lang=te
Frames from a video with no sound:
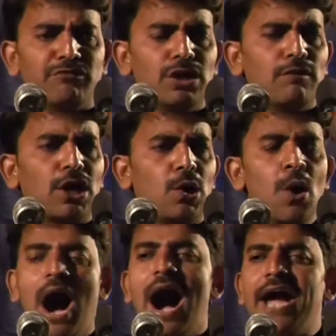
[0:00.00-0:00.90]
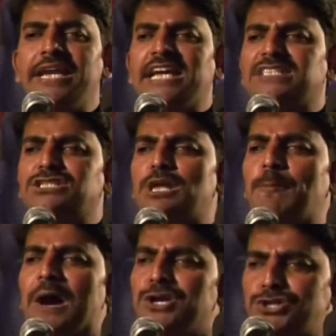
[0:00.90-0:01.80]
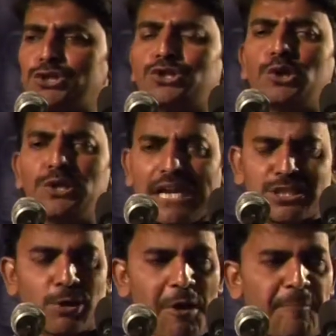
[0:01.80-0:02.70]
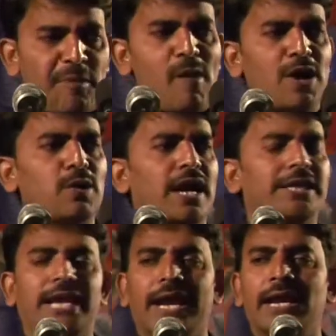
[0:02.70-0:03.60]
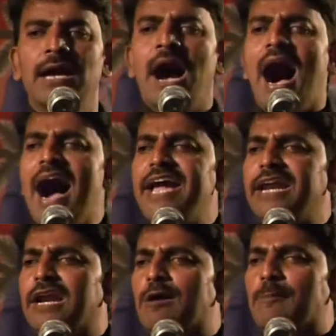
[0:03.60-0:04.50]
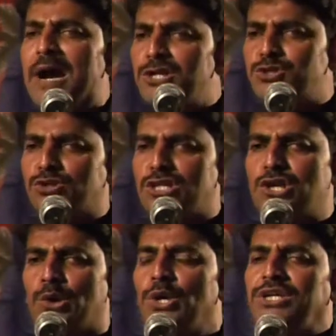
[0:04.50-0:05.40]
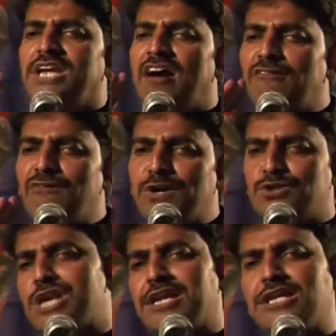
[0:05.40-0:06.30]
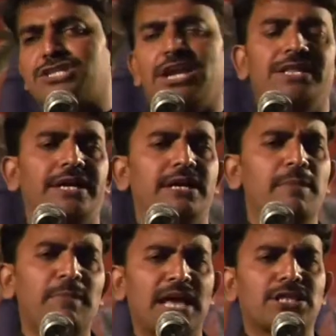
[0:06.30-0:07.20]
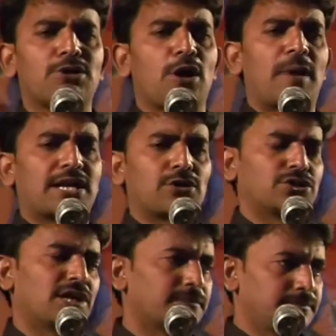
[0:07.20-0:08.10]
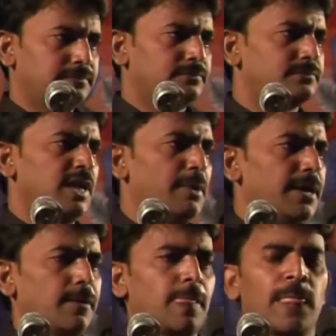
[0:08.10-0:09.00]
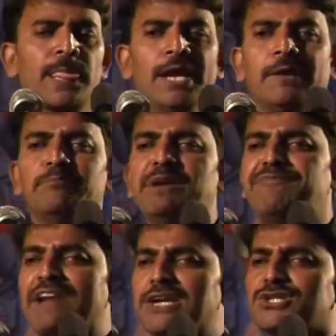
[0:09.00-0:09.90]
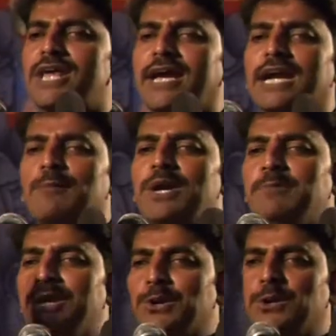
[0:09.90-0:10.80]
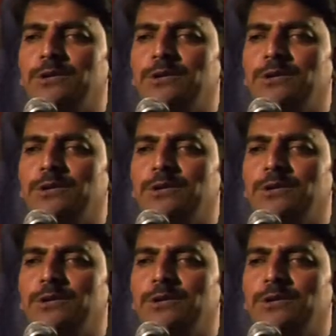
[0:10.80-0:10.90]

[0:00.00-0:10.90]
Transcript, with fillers: విలువలో ఆయన ఎంత పరిశుద్ధుడు ఎంత గొప్పవాడు అని అంటే ఆయన పరిశుద్ధతను ఎవరూ శంకించలేదండి మిమ్మల్ని అందరూ ఒక మాట అడుగుతాను అమ్మా మీ ఫ్రెండ్స్ దగ్గరకు పోయి మీరు